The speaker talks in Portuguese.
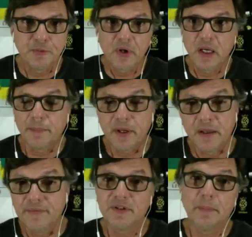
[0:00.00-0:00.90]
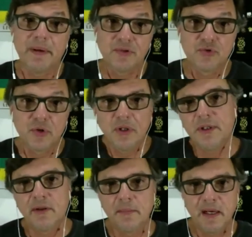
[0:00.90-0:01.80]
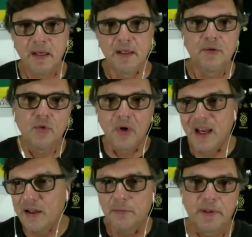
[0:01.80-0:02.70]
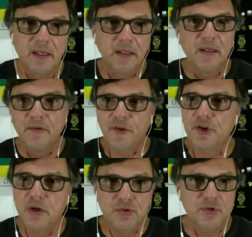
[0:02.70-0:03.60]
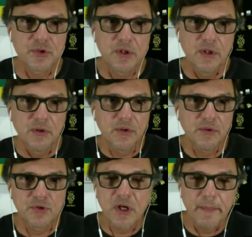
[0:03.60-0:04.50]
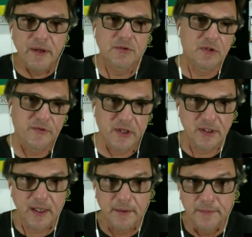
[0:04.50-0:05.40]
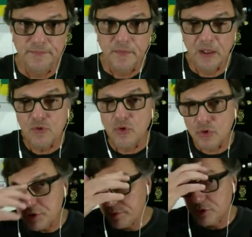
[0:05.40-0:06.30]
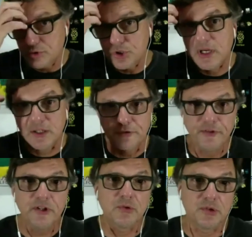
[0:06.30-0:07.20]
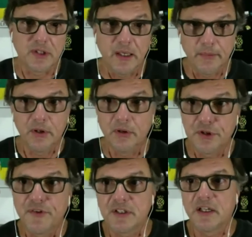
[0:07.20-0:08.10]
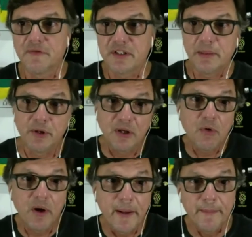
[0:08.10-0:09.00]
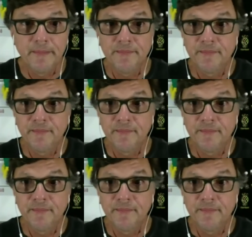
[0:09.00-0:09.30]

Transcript: Por quê? Porque você passa o jogo inteiro marcando, correndo para fechar os, os caminhos do adversário. É um jogo de muito desgaste físico sem a bola. E o adversário faz a bola correr.